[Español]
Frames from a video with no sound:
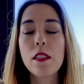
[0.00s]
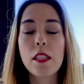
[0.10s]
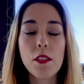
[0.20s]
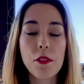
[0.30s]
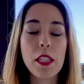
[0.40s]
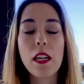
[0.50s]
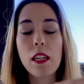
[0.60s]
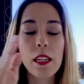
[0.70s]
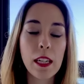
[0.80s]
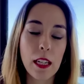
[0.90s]
quiero ir
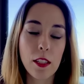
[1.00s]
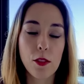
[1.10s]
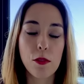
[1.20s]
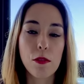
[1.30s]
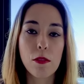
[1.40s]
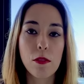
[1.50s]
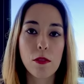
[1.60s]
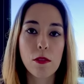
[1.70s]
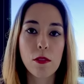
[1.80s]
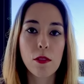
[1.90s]
al grano
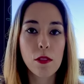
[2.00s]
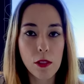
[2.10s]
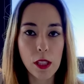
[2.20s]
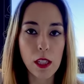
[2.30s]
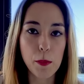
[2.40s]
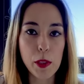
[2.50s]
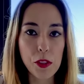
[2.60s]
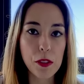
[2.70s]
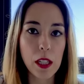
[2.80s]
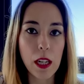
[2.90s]
con lo de la
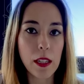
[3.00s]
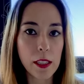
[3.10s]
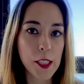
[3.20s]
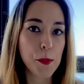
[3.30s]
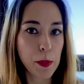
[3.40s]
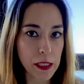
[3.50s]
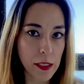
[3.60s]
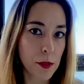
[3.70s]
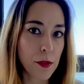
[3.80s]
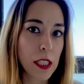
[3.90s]
persona
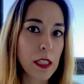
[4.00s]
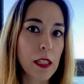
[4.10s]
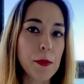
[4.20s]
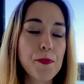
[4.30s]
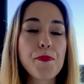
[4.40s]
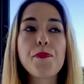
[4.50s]
específica.